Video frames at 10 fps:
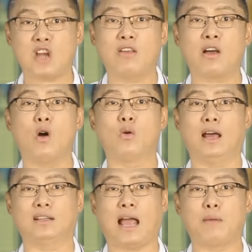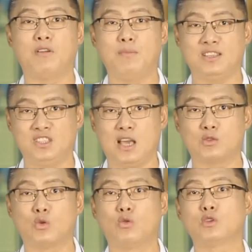战后呢大部分被遣
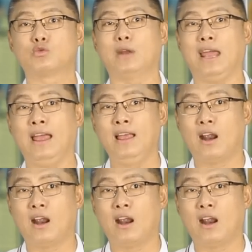送回苏联，